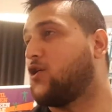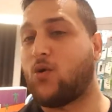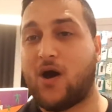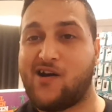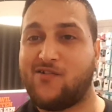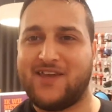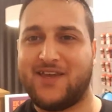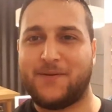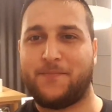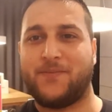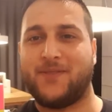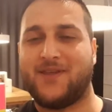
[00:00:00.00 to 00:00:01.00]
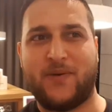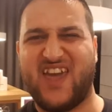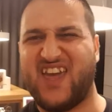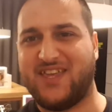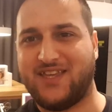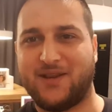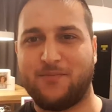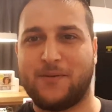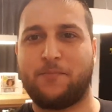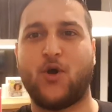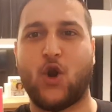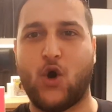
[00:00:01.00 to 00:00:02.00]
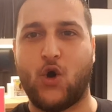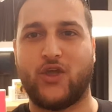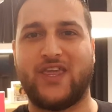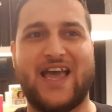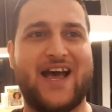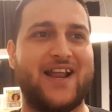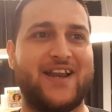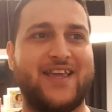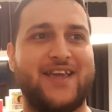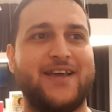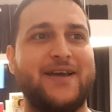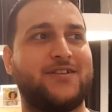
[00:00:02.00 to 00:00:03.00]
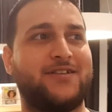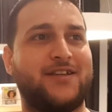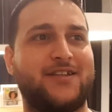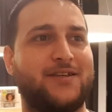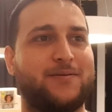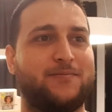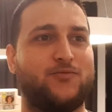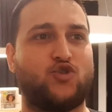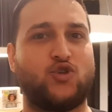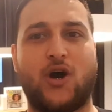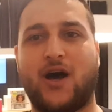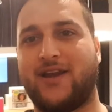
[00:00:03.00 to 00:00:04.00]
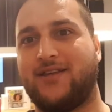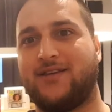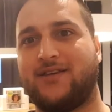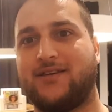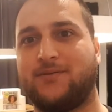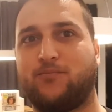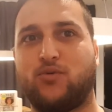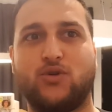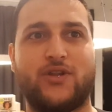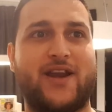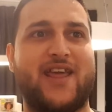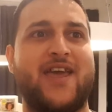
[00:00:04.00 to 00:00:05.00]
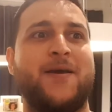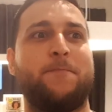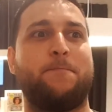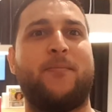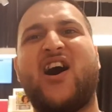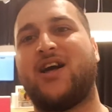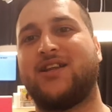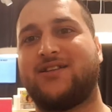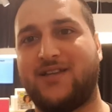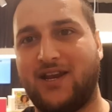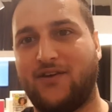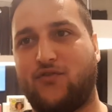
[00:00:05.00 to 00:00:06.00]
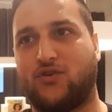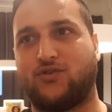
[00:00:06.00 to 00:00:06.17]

Huawei P20 Pro yani ne diyeyim şu an e, bulunan en pahalı telefon